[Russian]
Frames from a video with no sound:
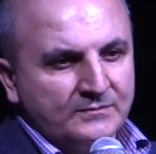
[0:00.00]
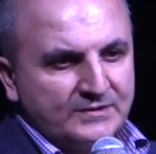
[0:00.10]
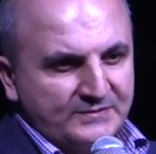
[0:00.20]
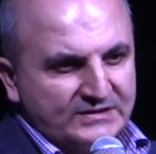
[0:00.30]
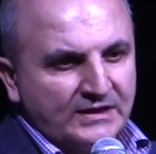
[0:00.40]

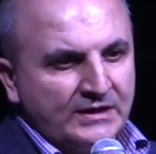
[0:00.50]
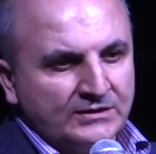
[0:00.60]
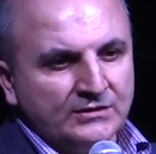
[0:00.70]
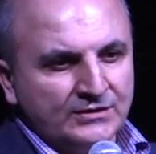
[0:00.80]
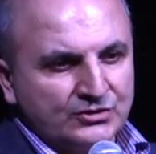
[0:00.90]

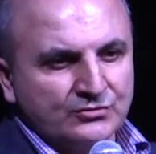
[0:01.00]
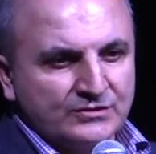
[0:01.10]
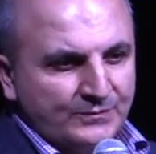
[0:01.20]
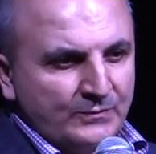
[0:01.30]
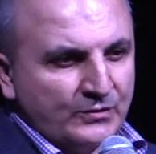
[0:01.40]
самостоятельно счет
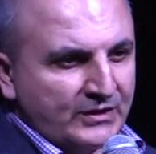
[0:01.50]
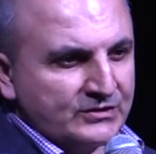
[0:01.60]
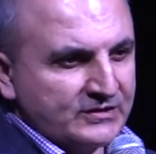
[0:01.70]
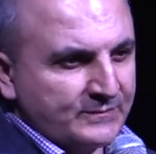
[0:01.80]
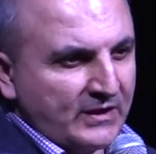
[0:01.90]
JP Morgan
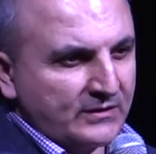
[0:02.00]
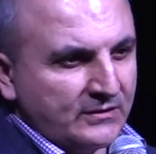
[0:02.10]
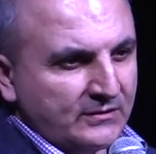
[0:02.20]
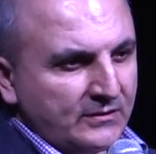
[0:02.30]
через банки,